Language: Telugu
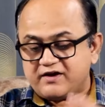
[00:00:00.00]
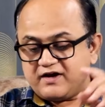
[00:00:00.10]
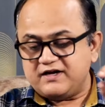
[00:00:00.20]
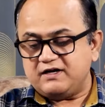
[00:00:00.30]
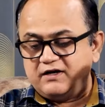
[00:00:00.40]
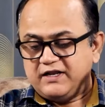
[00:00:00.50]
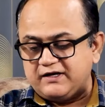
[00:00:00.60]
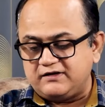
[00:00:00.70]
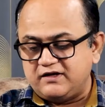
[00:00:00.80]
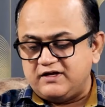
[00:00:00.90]
క్రెడిట్
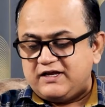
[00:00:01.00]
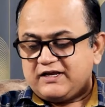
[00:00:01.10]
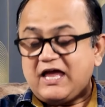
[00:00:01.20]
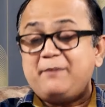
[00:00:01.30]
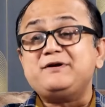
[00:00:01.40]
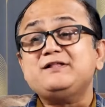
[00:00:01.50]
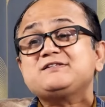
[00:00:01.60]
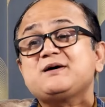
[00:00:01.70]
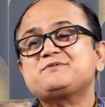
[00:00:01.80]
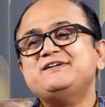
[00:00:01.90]
లింక్డ్ క్యాపిటల్
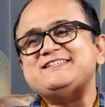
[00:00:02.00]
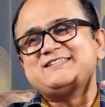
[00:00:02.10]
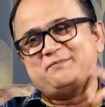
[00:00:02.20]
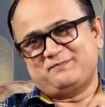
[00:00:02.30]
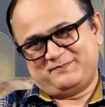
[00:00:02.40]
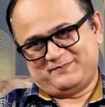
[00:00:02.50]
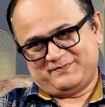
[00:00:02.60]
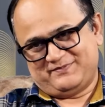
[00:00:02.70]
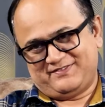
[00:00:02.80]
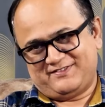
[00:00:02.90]
సబ్సిడీ స్కీమ్
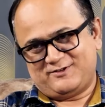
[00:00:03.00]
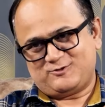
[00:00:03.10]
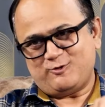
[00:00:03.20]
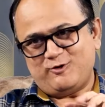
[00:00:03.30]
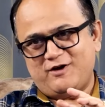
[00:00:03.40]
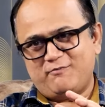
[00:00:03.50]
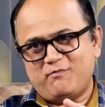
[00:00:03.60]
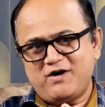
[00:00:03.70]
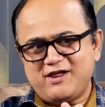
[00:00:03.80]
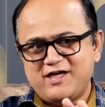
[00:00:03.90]
సో
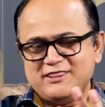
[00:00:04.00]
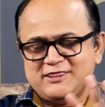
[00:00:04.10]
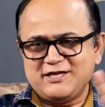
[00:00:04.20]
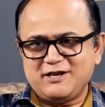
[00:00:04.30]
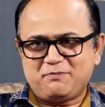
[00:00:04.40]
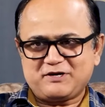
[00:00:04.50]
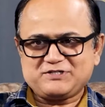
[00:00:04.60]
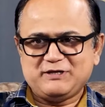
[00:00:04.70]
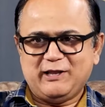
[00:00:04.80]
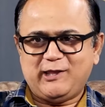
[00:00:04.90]
మన అందరి
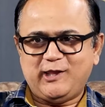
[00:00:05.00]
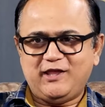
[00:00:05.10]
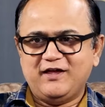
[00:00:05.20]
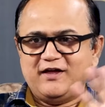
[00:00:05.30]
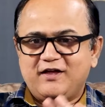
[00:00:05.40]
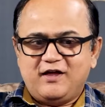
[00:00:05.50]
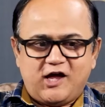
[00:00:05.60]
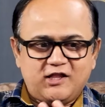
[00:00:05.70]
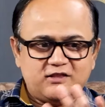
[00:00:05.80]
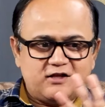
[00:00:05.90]
ప్రశ్నలకి
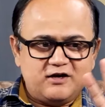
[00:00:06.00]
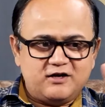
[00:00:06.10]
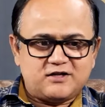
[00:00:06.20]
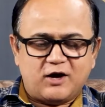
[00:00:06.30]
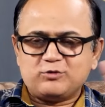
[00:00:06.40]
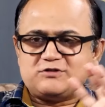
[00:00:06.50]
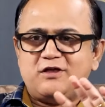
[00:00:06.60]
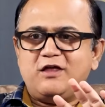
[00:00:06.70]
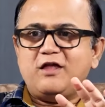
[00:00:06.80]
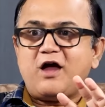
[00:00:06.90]
అందరి
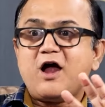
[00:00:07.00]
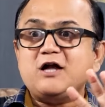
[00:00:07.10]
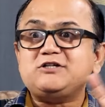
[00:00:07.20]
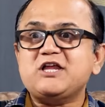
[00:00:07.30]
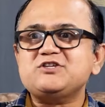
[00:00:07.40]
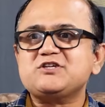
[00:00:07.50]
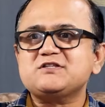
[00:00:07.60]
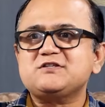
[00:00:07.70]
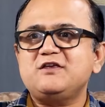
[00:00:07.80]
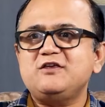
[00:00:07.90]
డౌట్స్కి ఆ
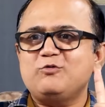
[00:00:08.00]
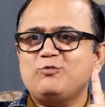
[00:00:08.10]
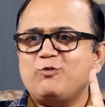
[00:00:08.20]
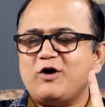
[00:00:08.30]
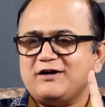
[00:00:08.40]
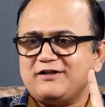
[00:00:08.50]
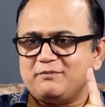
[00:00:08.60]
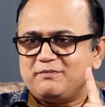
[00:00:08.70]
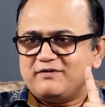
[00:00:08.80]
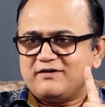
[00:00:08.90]
టెన్షన్స్కి ఒకటే
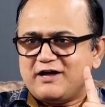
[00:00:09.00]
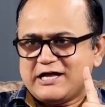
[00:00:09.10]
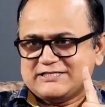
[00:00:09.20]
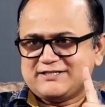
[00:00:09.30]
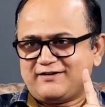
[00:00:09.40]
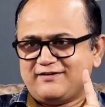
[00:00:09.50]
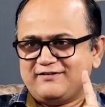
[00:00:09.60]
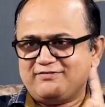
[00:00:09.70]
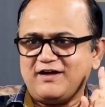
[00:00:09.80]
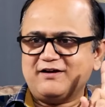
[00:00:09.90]
ఆన్సర్
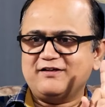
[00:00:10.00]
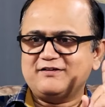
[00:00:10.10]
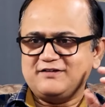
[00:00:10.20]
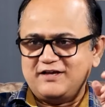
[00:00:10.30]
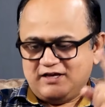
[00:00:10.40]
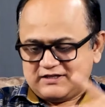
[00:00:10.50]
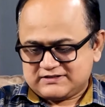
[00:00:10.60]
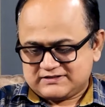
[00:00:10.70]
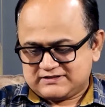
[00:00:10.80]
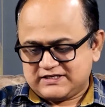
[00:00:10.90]
దట్ ఈజ్
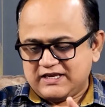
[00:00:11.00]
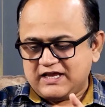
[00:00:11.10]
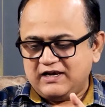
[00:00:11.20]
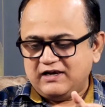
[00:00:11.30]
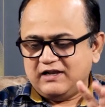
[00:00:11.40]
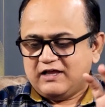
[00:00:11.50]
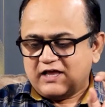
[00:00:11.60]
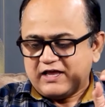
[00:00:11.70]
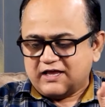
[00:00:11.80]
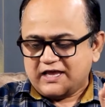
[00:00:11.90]

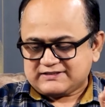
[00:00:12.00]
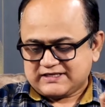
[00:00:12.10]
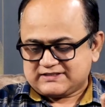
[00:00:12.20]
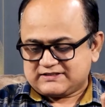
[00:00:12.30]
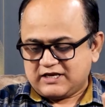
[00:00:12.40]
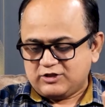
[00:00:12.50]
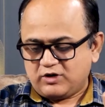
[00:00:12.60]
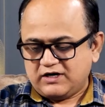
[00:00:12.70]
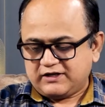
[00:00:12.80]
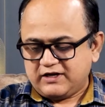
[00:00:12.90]
సిఎల్ఎస్ఎస్
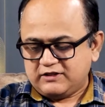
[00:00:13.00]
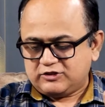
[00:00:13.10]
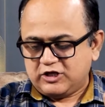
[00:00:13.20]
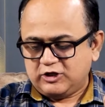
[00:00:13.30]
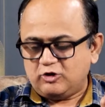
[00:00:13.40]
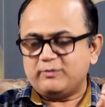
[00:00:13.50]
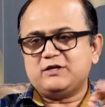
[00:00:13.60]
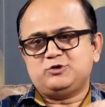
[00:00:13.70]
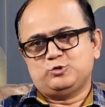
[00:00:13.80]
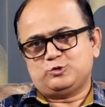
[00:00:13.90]
ఎందుకంటే దీంట్లో
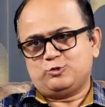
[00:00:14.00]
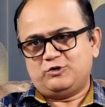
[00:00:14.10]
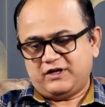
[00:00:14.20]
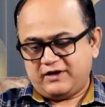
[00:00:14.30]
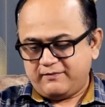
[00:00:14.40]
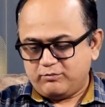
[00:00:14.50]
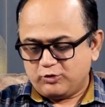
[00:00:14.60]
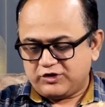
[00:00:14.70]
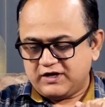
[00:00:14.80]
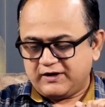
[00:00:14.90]
మనం చూసుకుంటే
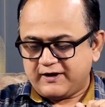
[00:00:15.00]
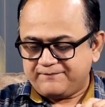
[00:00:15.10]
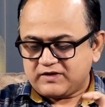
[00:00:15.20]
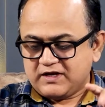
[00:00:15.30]
ముఖ్యంగా